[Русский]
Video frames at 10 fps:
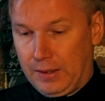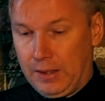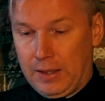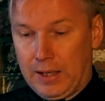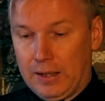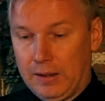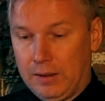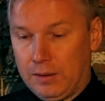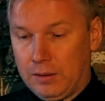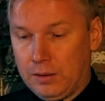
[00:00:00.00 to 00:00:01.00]
Итак,
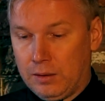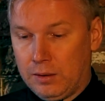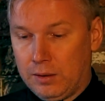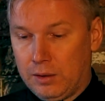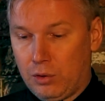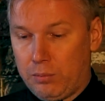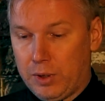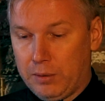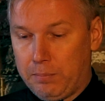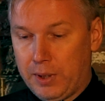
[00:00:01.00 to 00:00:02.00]

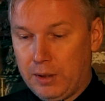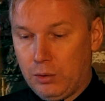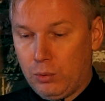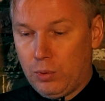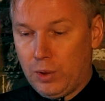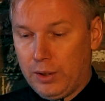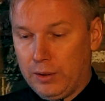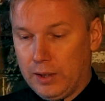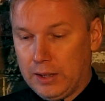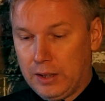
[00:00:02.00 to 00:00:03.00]
Роберт Пен
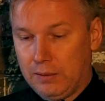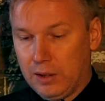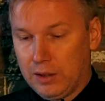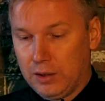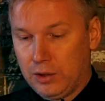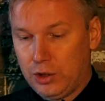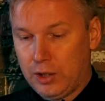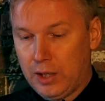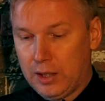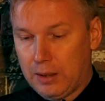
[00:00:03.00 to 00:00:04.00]
Уоррен. Отрывок.
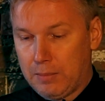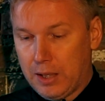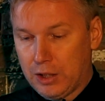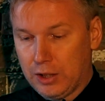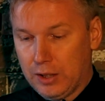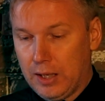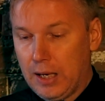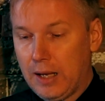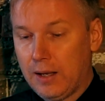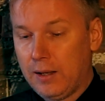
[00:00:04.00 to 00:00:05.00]
Читает Тамара
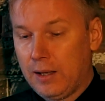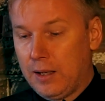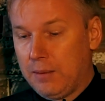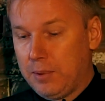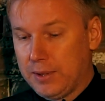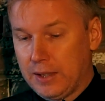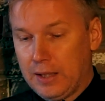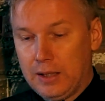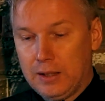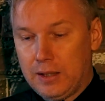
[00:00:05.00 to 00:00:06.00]
Шенгелия,
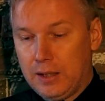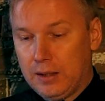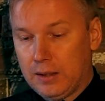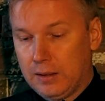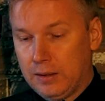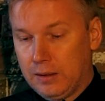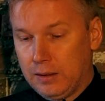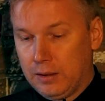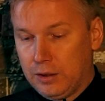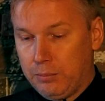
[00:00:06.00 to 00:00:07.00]
персональный тренер,
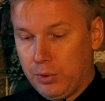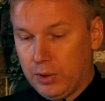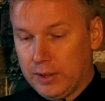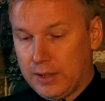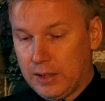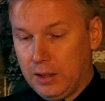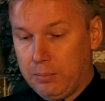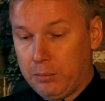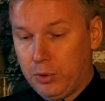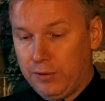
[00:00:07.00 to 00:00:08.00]
чемпионка страны
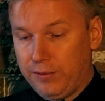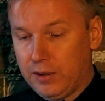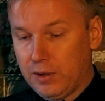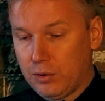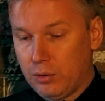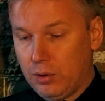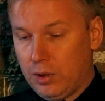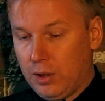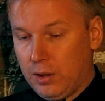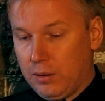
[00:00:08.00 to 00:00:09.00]
по бодифитнесу,
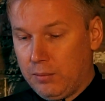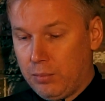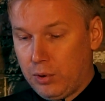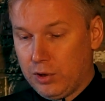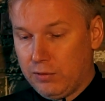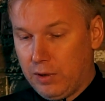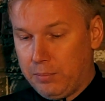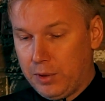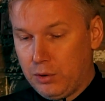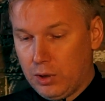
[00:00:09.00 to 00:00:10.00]
бронзовая
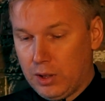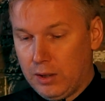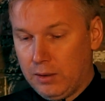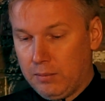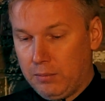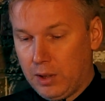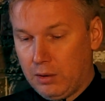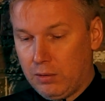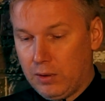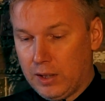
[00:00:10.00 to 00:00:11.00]
призерка
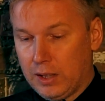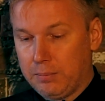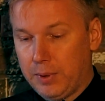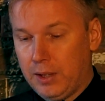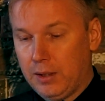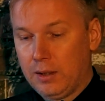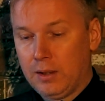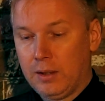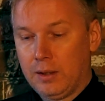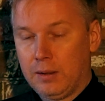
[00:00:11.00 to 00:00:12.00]
мирового гран-при
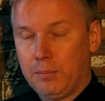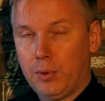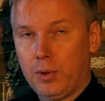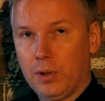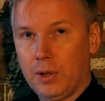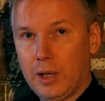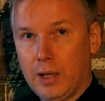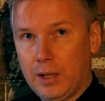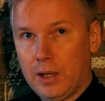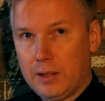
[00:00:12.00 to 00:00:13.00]
по
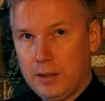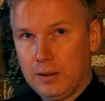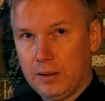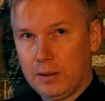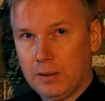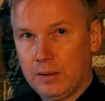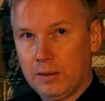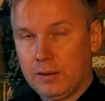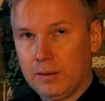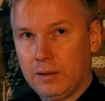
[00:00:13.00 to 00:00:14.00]
К1.
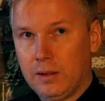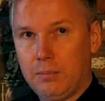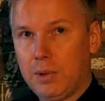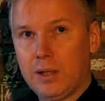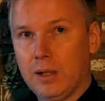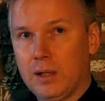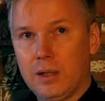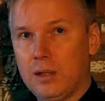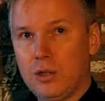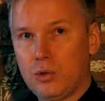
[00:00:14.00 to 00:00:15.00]
Ребята,
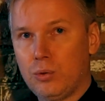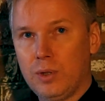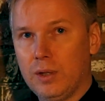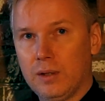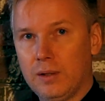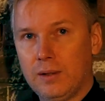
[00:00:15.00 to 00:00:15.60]
это не шутки.